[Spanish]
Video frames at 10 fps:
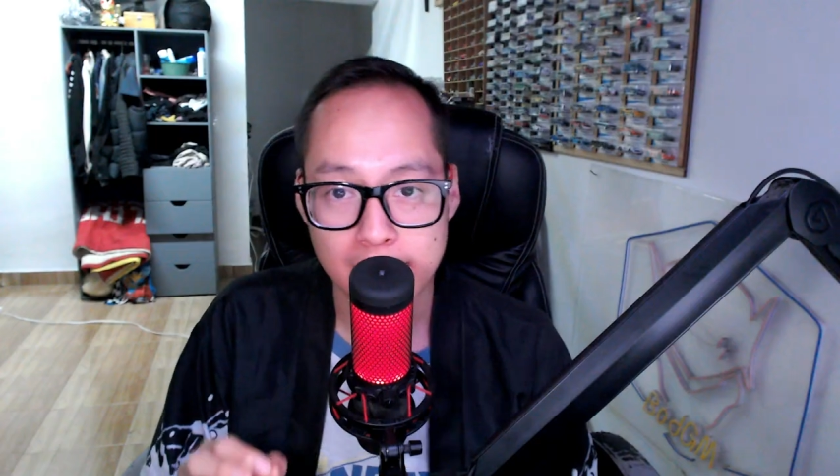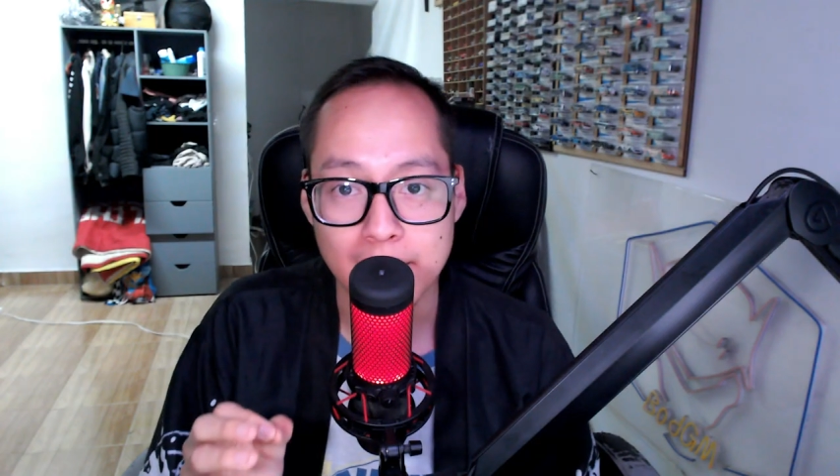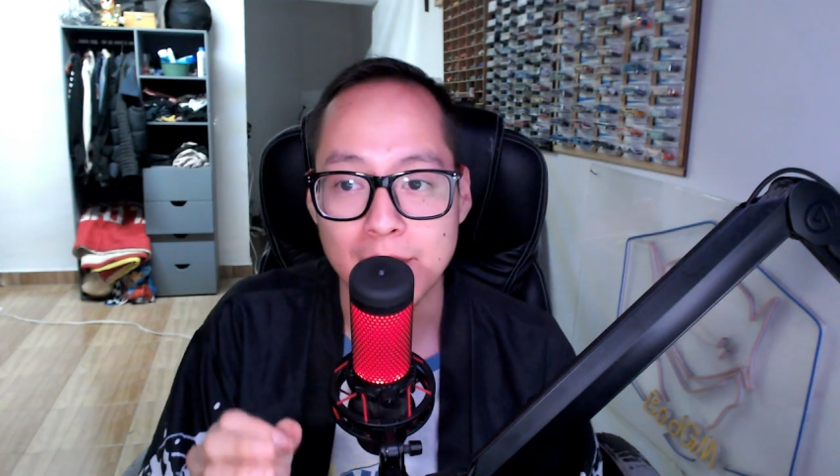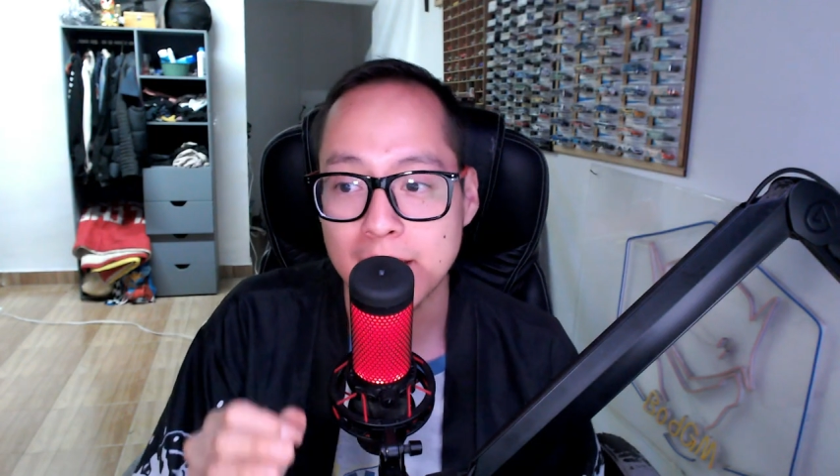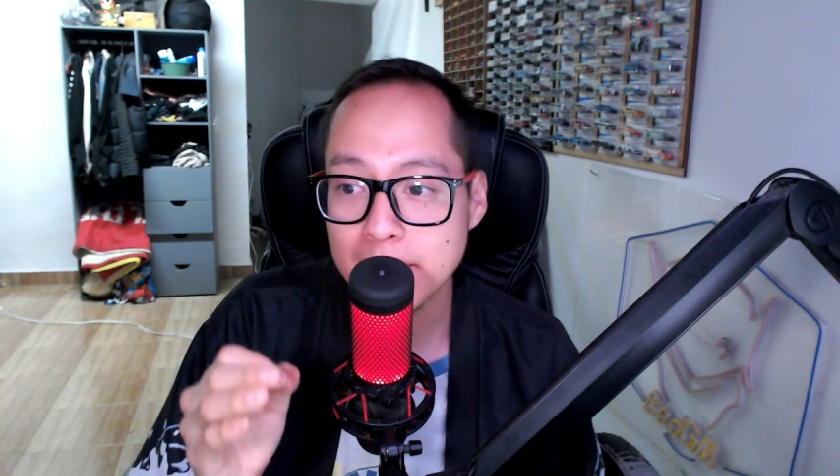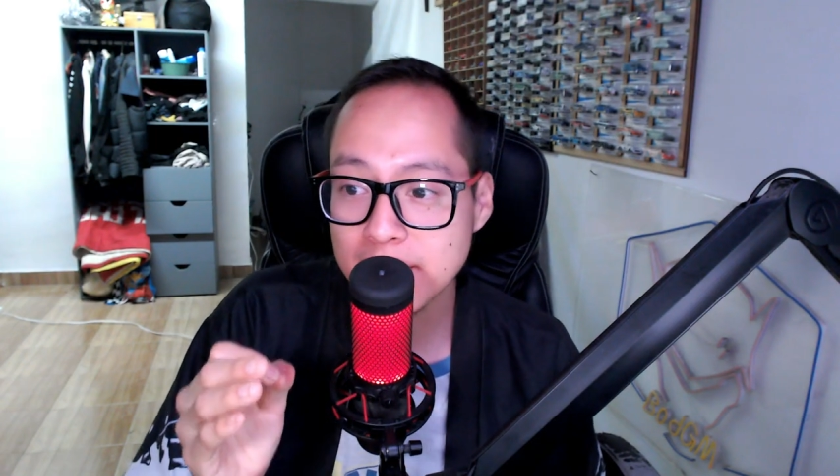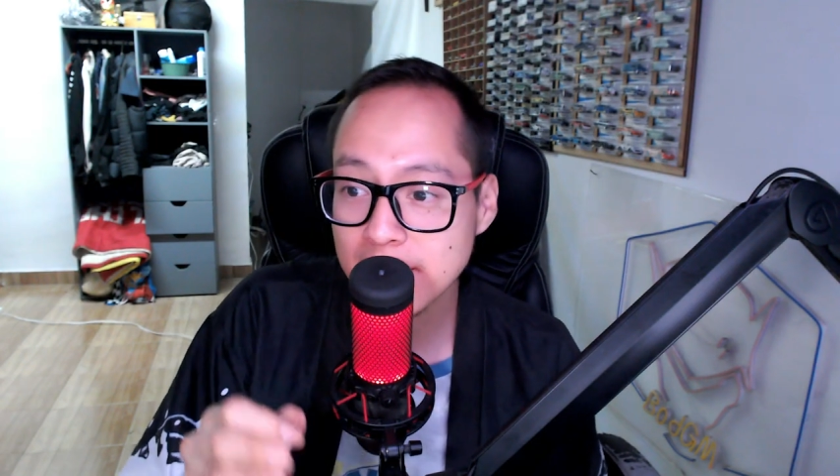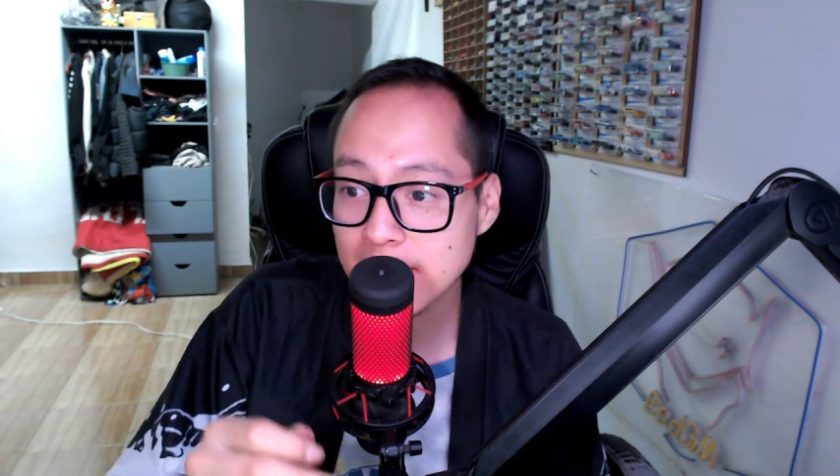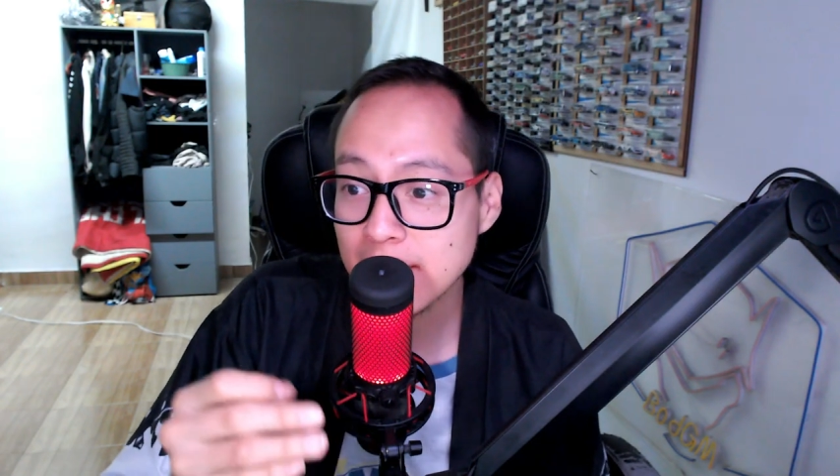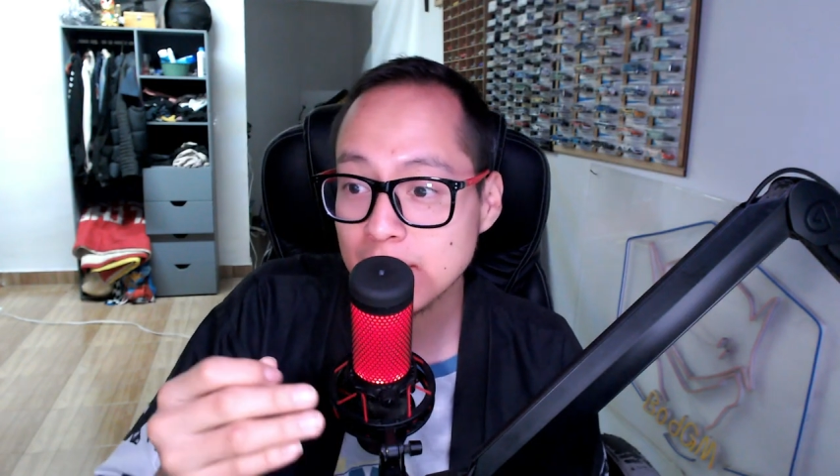Y a ver, hay
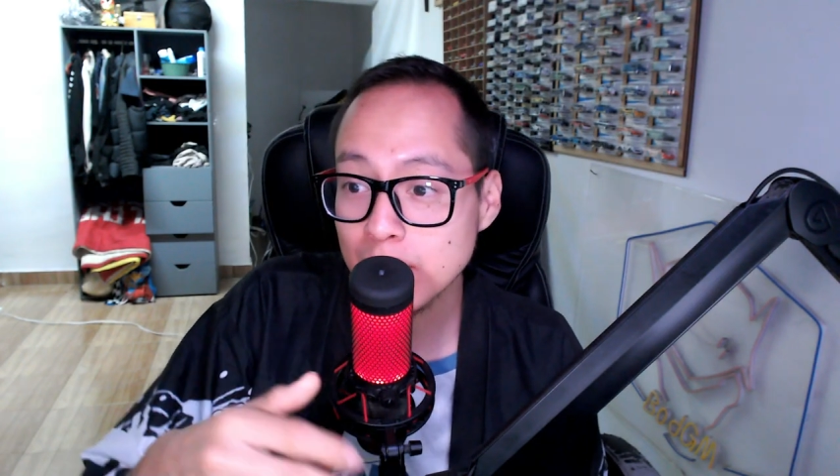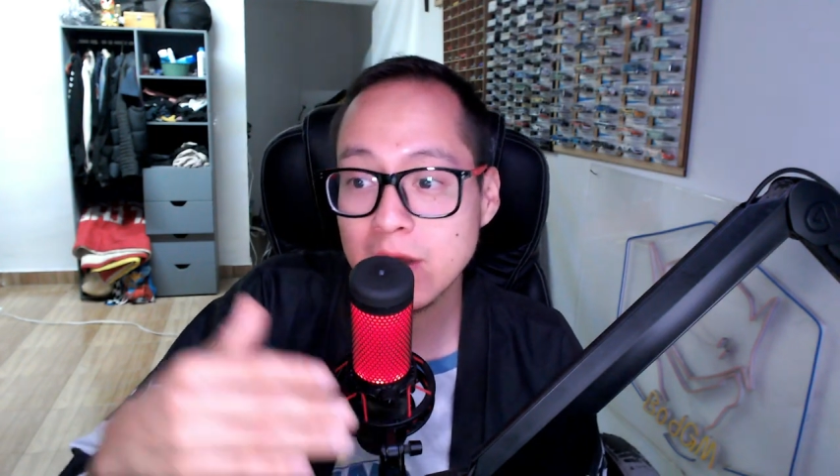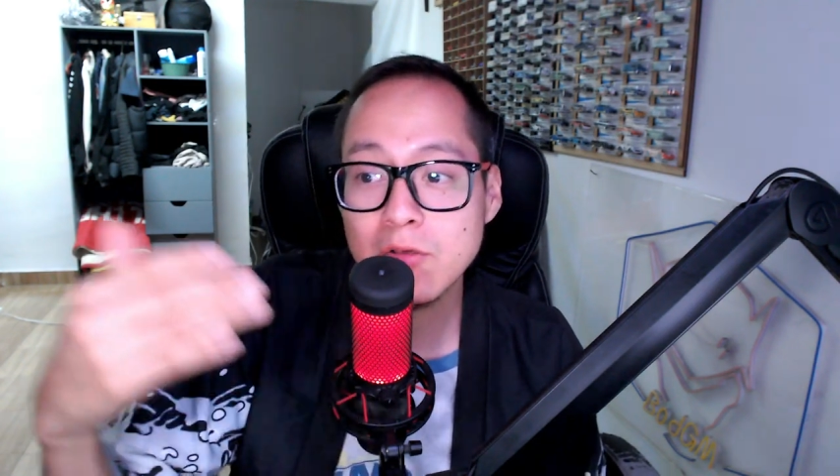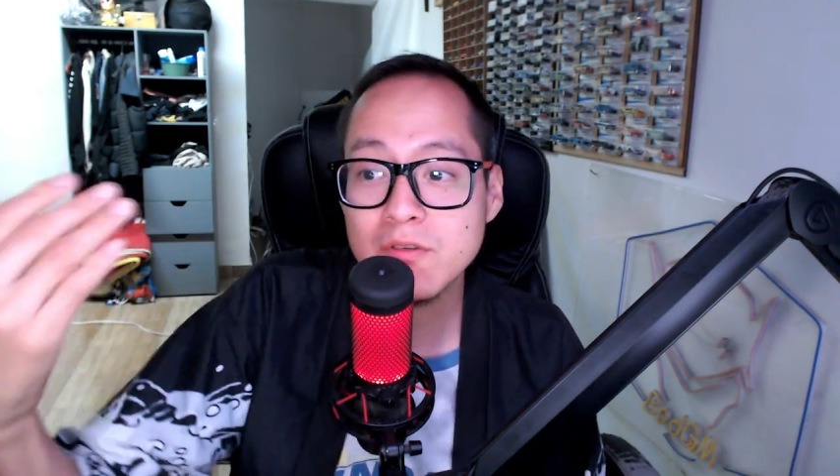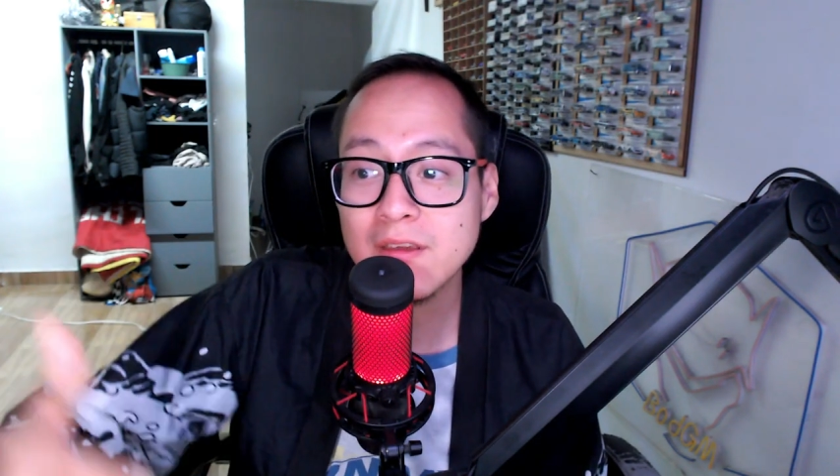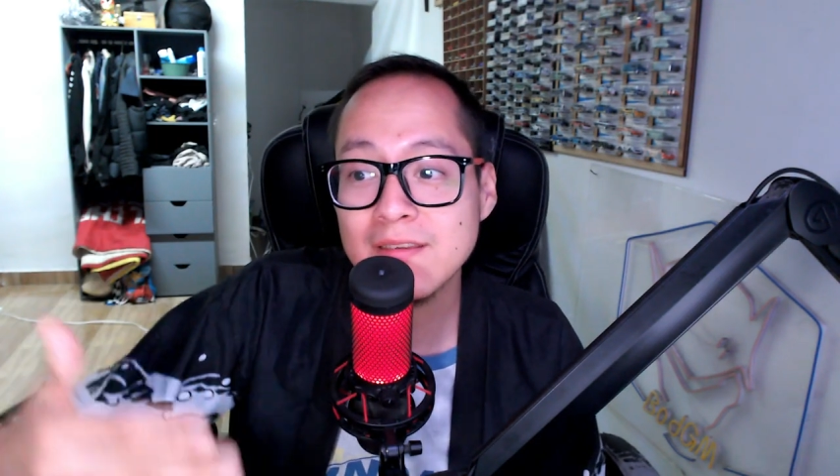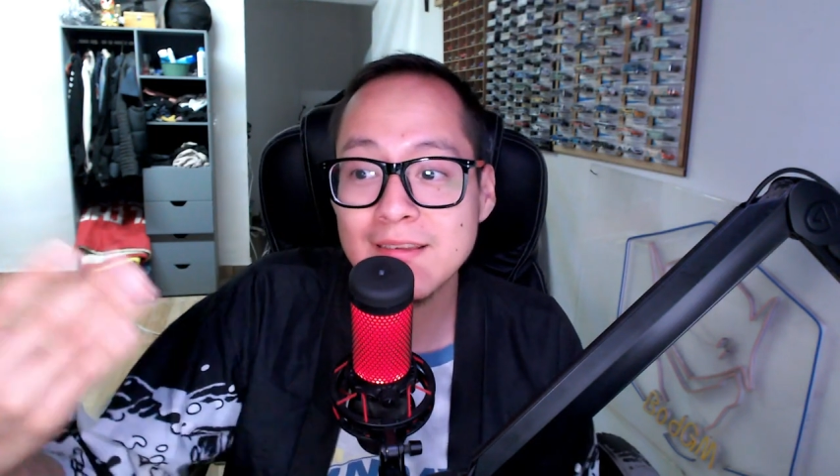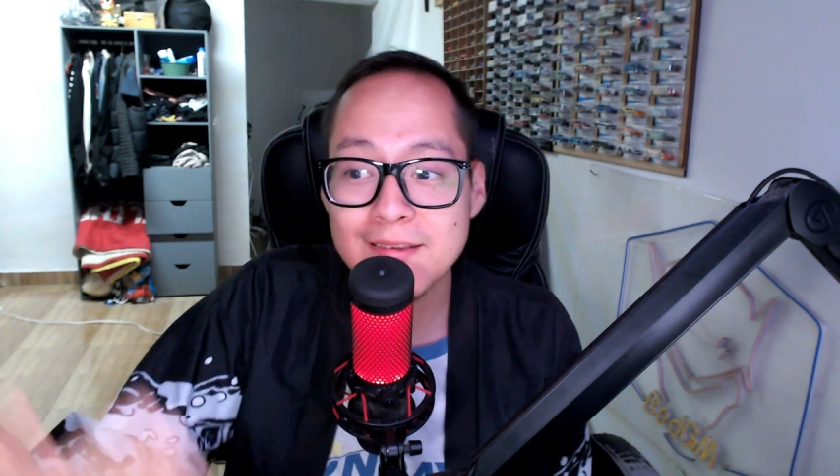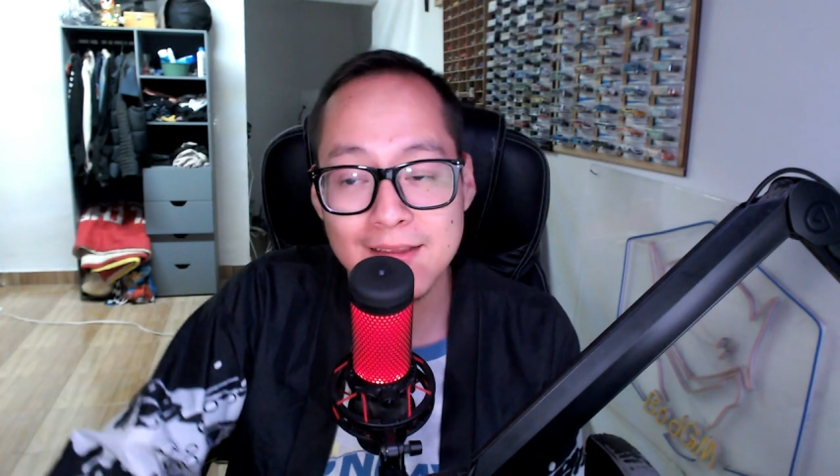veces que suben cosas sin